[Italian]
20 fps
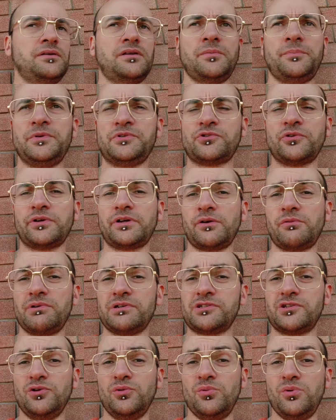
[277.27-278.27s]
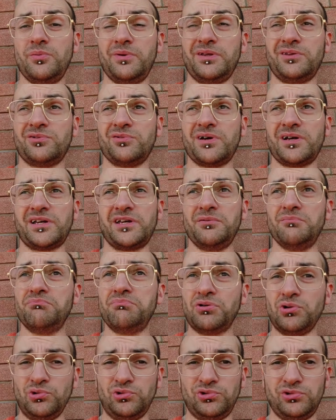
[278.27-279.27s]
Capisco che questo è un momento anche
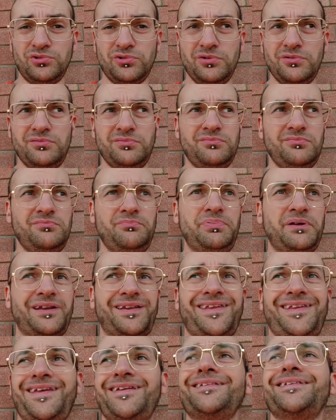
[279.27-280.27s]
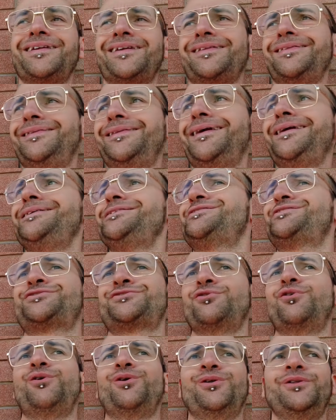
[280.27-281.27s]
brutto per chiedere dei
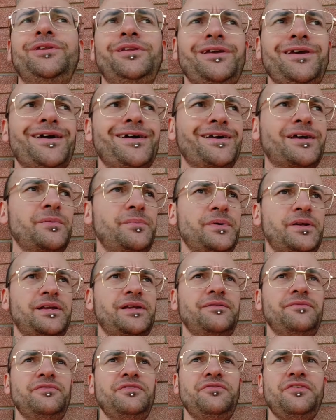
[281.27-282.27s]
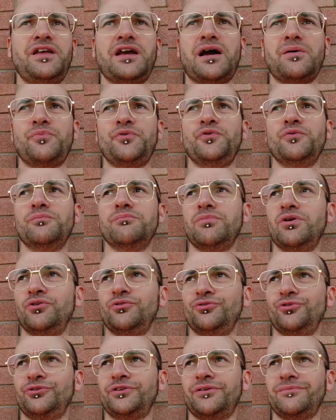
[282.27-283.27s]
soldi, anche perché viviamo in un
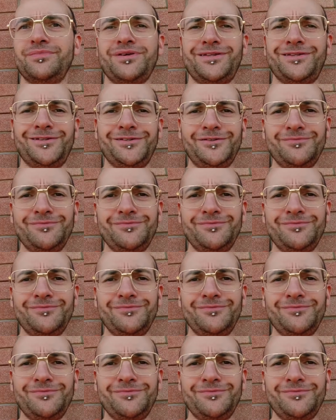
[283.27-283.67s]
mondo talmente